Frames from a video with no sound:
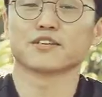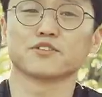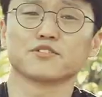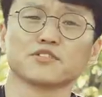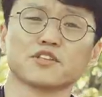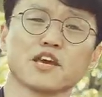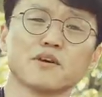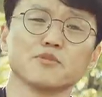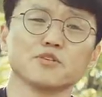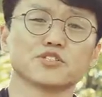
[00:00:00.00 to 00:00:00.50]

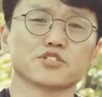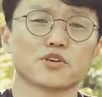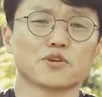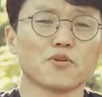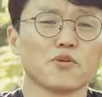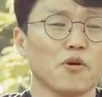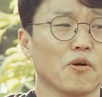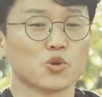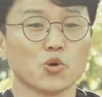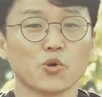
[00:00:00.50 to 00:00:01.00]
그리고 네
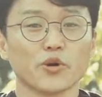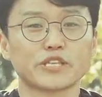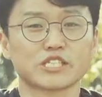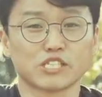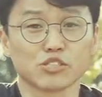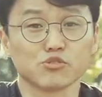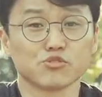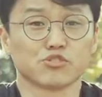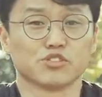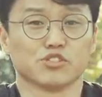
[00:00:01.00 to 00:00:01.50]
번째로 교회
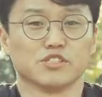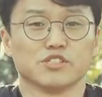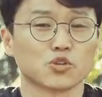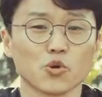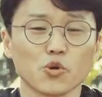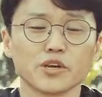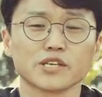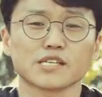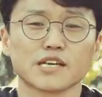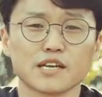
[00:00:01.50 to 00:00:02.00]
친구들,
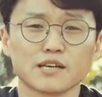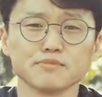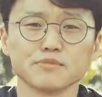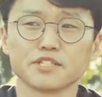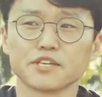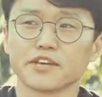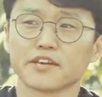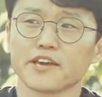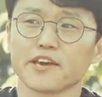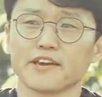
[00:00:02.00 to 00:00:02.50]
교회
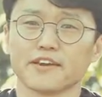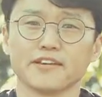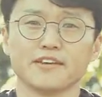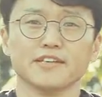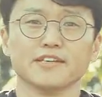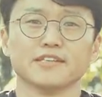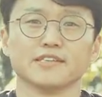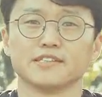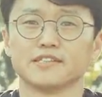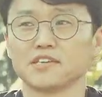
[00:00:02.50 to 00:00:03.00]
사람들에게
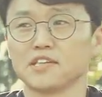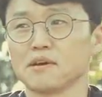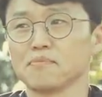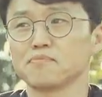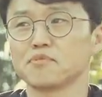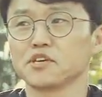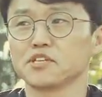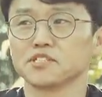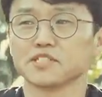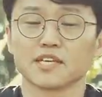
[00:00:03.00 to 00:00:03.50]
내
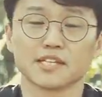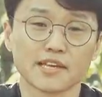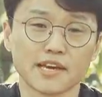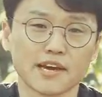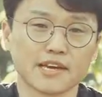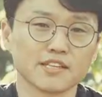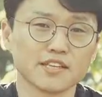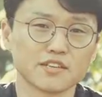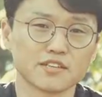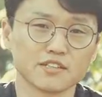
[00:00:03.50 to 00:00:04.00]
남편이나 내
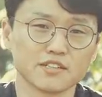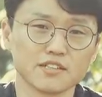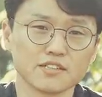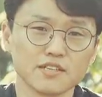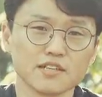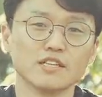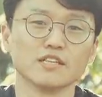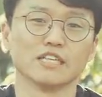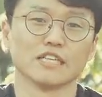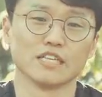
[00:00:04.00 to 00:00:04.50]
아내를
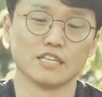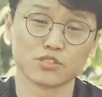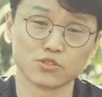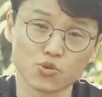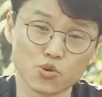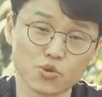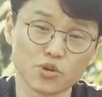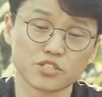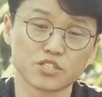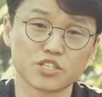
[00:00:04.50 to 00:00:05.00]

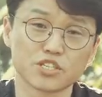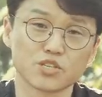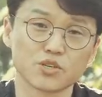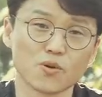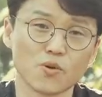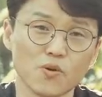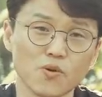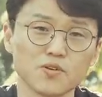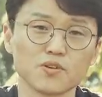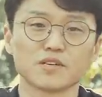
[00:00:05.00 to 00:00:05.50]

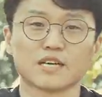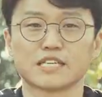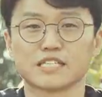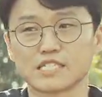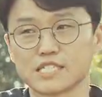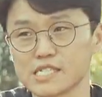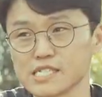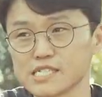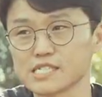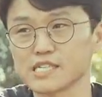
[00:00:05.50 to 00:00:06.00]
소개시키고
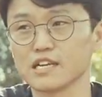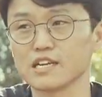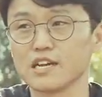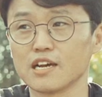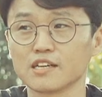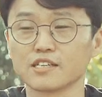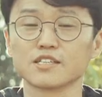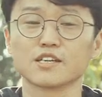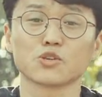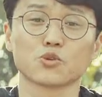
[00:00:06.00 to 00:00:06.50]
같이 식사를
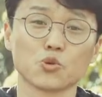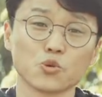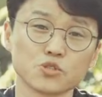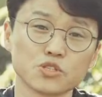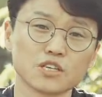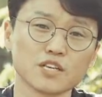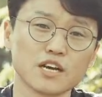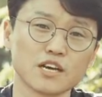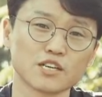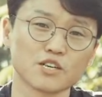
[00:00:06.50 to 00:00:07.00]
하거나
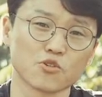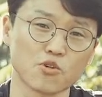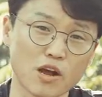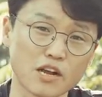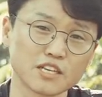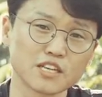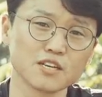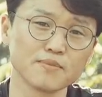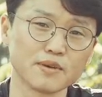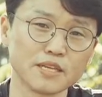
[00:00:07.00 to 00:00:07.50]
교제를 하거나
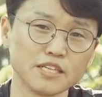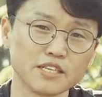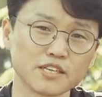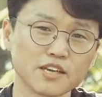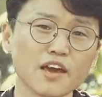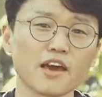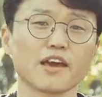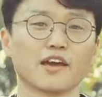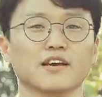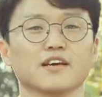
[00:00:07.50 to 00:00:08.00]
관계를 맺는
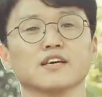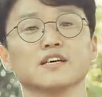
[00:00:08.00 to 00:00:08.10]
게